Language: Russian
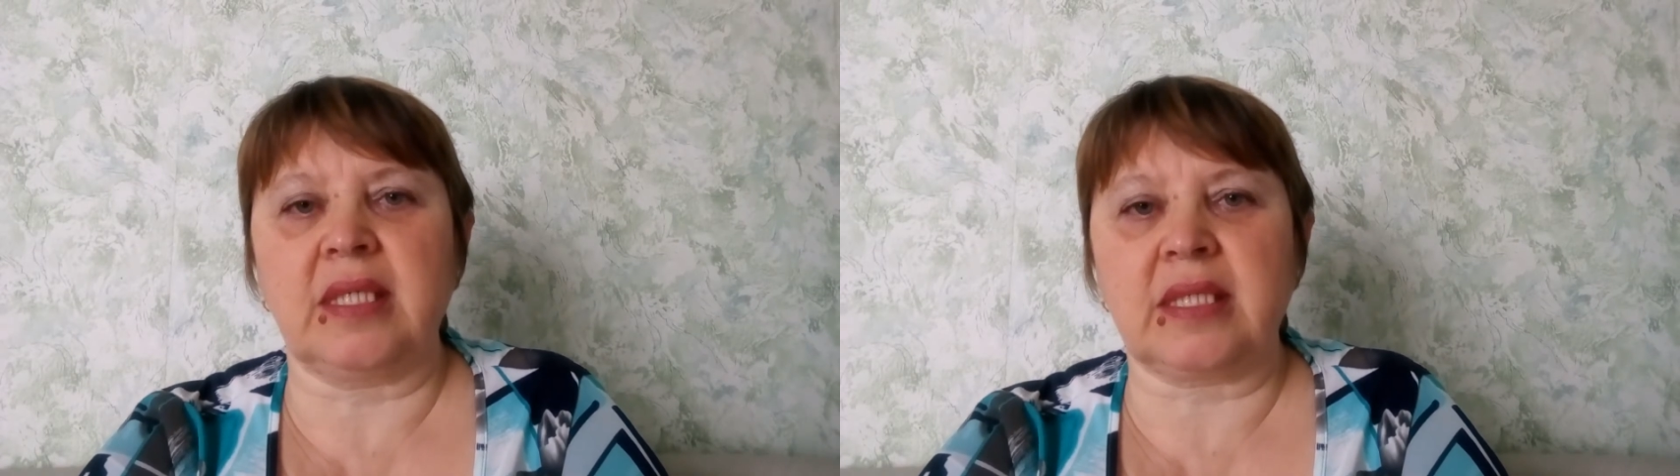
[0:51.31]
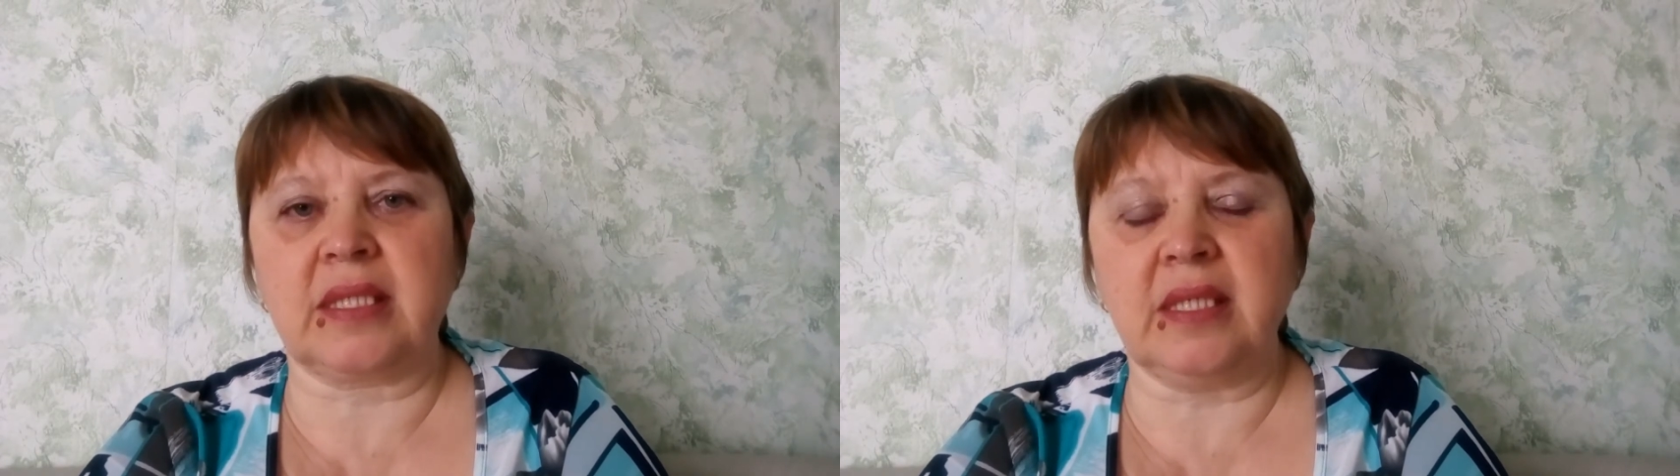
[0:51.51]

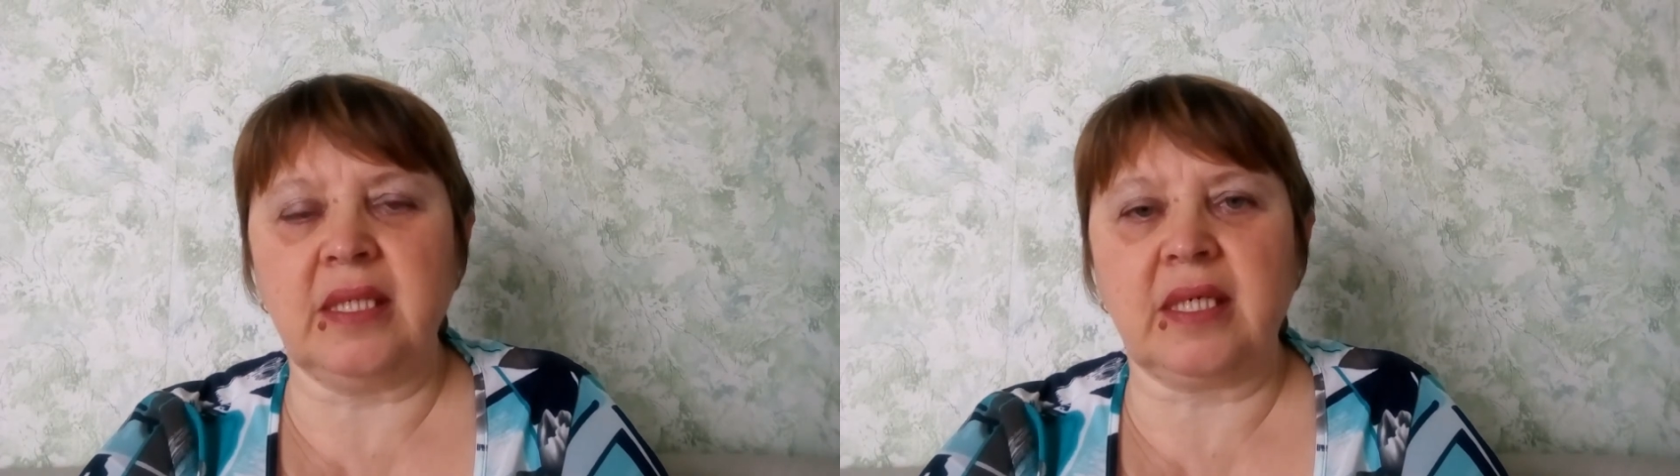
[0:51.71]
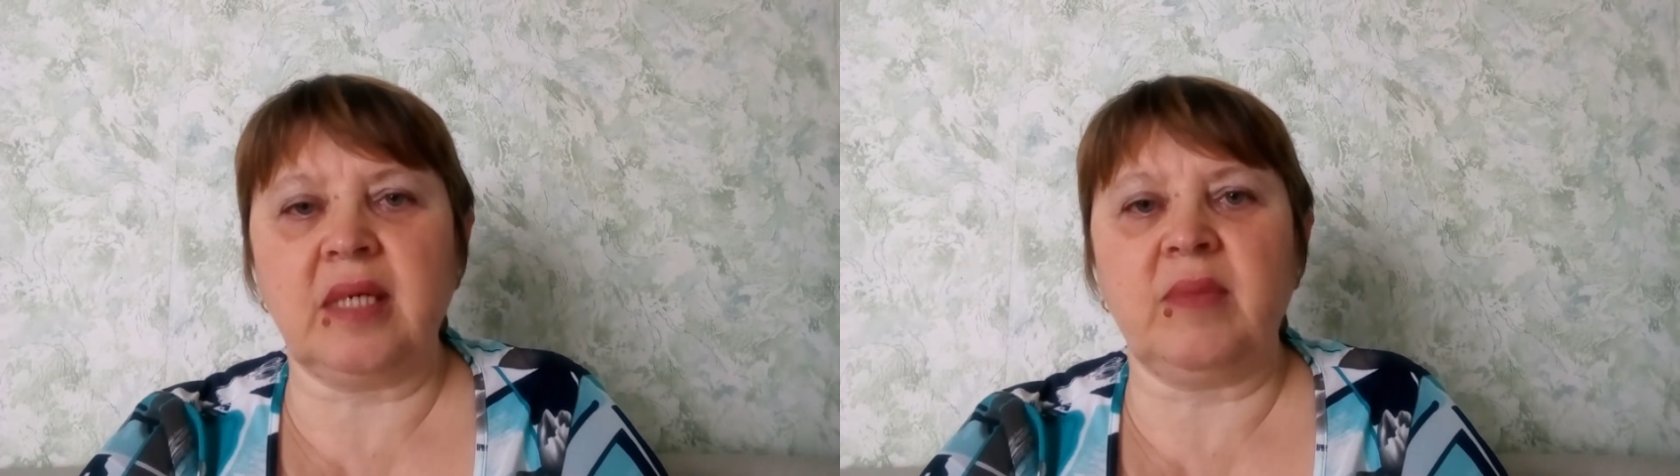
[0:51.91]

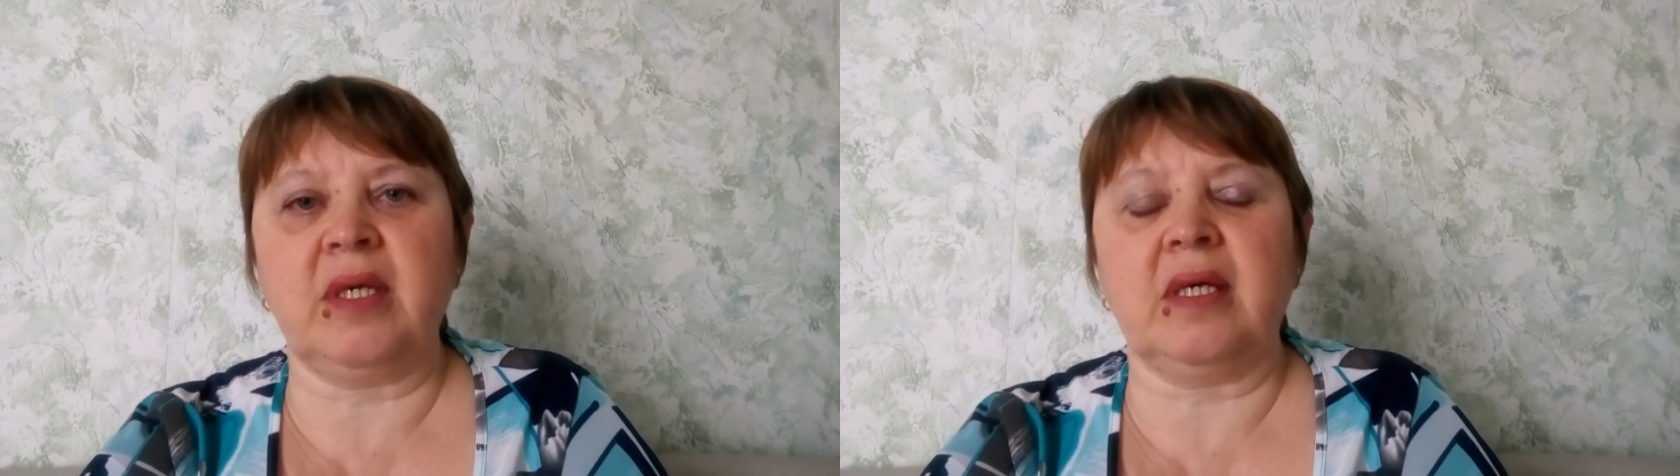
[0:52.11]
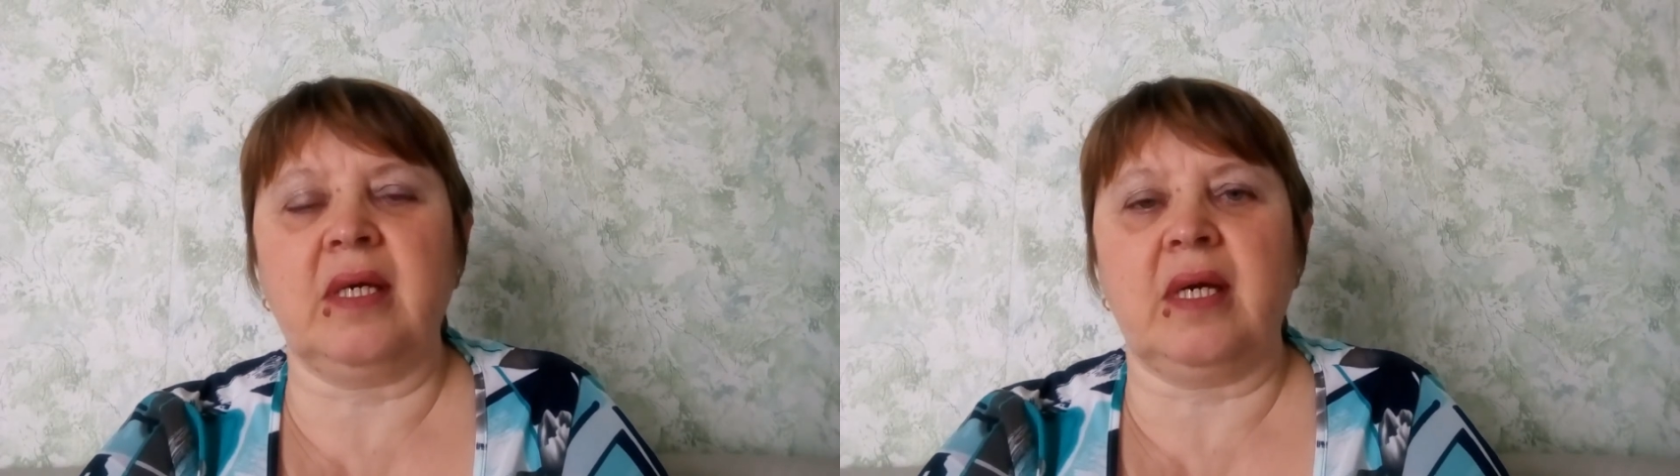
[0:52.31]

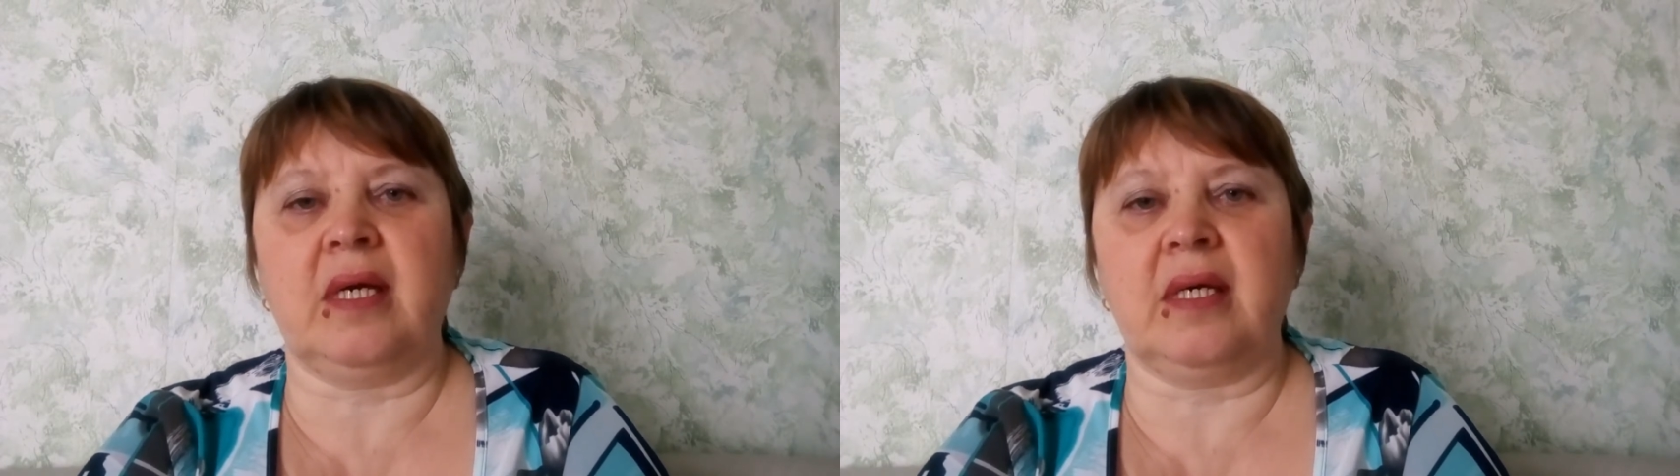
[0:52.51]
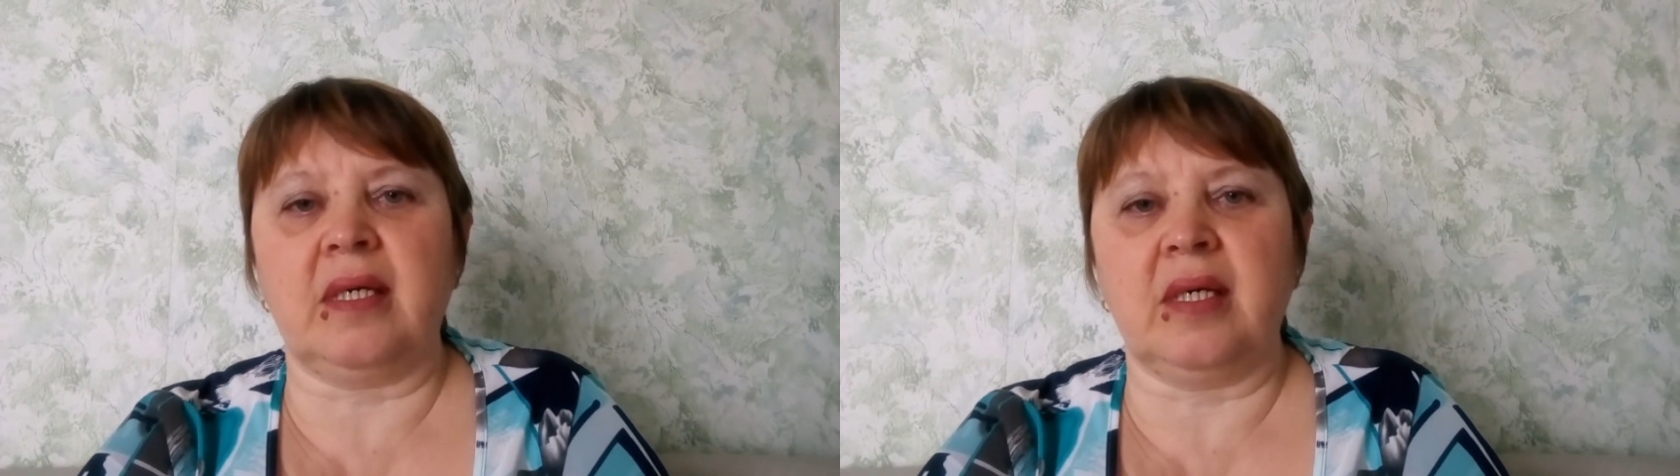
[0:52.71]
ссылками,
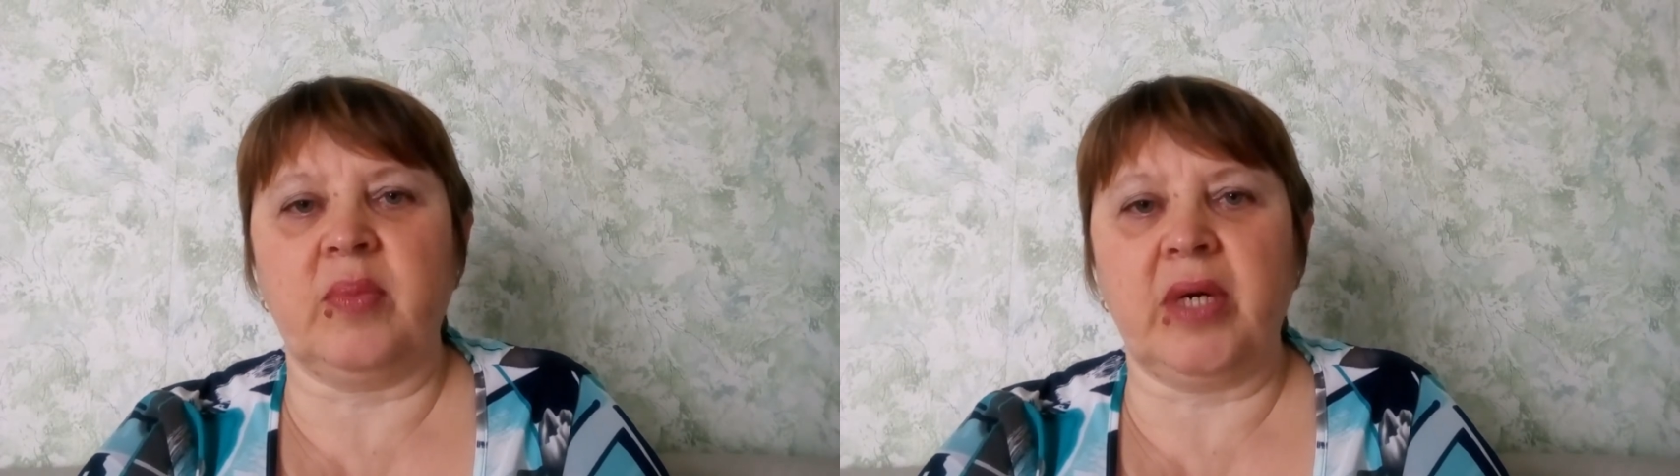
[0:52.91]
э,